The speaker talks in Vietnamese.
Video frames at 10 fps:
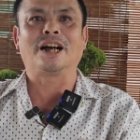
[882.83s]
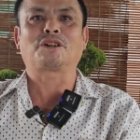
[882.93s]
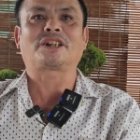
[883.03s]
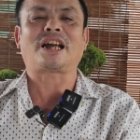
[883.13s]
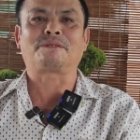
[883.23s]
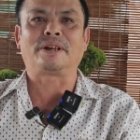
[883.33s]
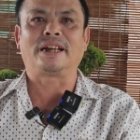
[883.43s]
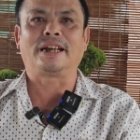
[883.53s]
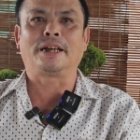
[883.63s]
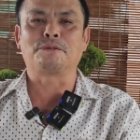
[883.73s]
nhờ chứ tại
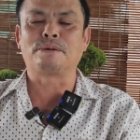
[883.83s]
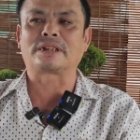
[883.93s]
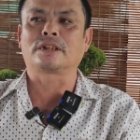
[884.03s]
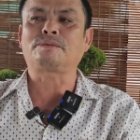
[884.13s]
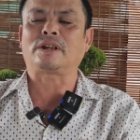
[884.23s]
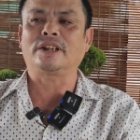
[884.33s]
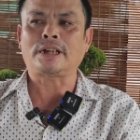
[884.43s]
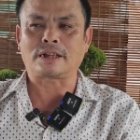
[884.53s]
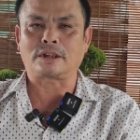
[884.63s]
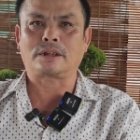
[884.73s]
vì mình cứ phải nói
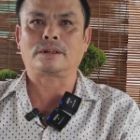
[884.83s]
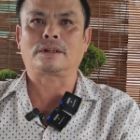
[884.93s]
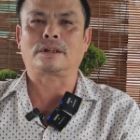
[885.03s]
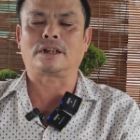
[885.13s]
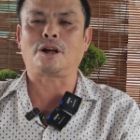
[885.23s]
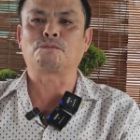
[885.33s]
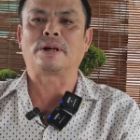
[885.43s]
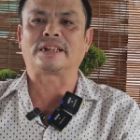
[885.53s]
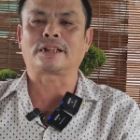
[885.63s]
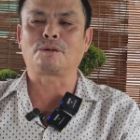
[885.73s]
thật lòng à.
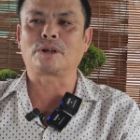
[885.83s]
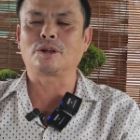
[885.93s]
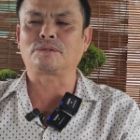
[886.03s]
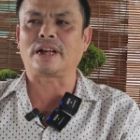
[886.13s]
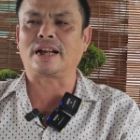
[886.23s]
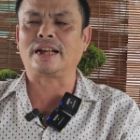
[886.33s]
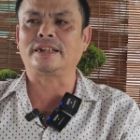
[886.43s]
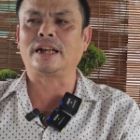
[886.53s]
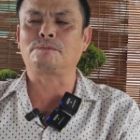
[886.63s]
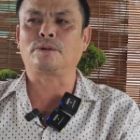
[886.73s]
mình không có lúc để
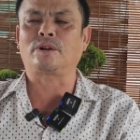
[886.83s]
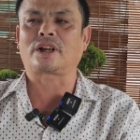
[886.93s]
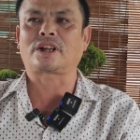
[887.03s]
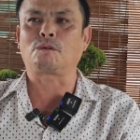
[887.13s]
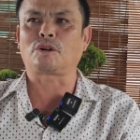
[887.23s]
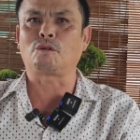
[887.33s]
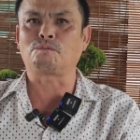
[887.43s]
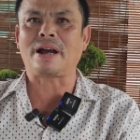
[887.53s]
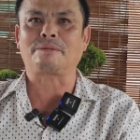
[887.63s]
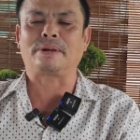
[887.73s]
anh em hoặc là cộng
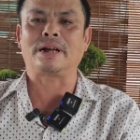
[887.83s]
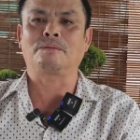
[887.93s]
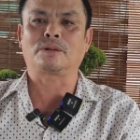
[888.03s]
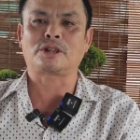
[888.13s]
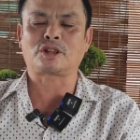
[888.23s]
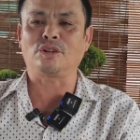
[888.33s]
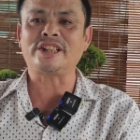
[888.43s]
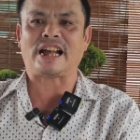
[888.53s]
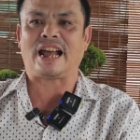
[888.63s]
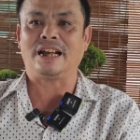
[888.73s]
đồng mạng với đâu
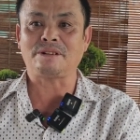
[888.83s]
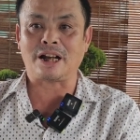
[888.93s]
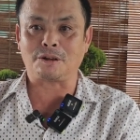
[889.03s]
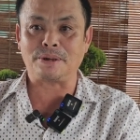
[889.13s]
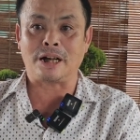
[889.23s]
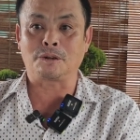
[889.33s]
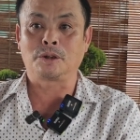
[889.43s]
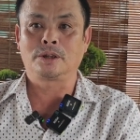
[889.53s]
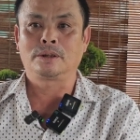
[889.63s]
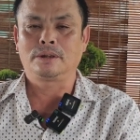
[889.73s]
xối xả vào dạ, với đâu
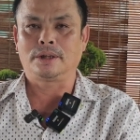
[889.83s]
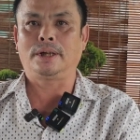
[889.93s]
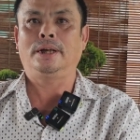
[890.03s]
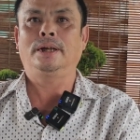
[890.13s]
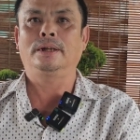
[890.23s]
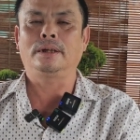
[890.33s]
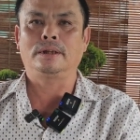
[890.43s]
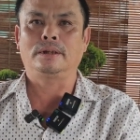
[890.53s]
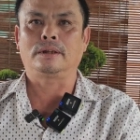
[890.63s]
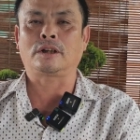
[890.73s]
đúng rồi à,
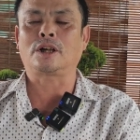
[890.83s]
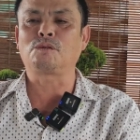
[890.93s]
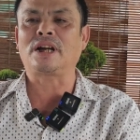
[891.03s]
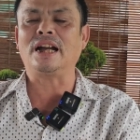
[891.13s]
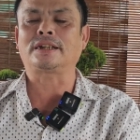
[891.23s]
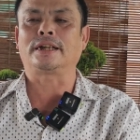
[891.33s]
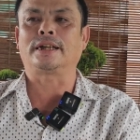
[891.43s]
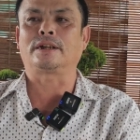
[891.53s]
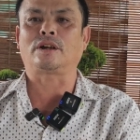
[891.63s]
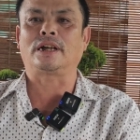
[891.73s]
nó không khác
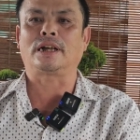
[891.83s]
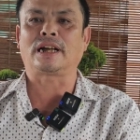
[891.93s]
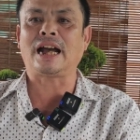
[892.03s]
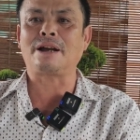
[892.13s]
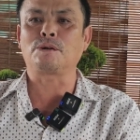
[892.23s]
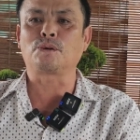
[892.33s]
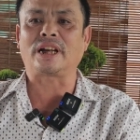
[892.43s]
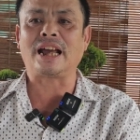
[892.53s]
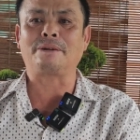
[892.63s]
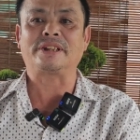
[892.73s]
gì gọi là nga với
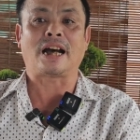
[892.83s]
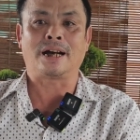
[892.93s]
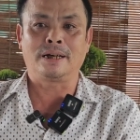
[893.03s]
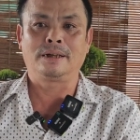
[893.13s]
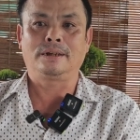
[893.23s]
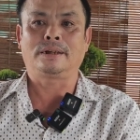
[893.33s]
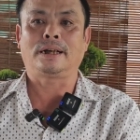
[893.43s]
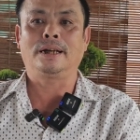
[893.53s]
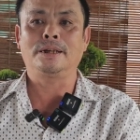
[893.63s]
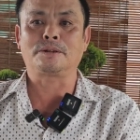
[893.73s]
ukraine bây giờ
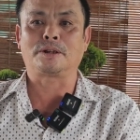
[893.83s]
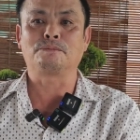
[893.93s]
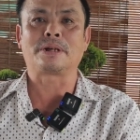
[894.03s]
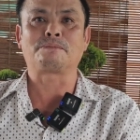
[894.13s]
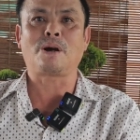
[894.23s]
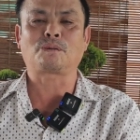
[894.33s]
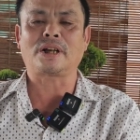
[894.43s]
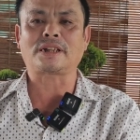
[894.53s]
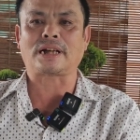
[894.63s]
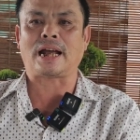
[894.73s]
Đấy, nên mình yeah. Dạ. mong
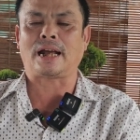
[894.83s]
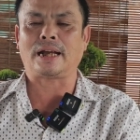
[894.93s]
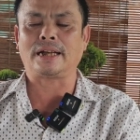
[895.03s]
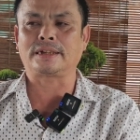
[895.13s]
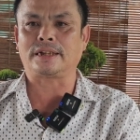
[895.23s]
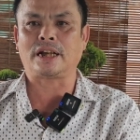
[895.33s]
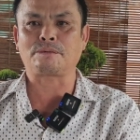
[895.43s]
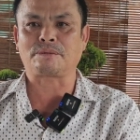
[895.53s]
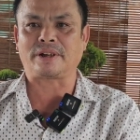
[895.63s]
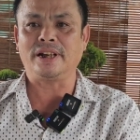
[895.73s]
tất cả anh chị
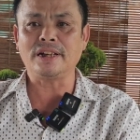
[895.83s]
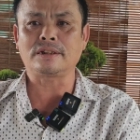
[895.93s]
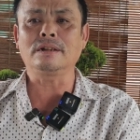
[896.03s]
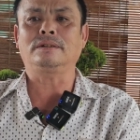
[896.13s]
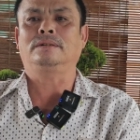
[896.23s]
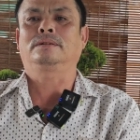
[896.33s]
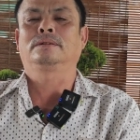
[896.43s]
em là phải hết sức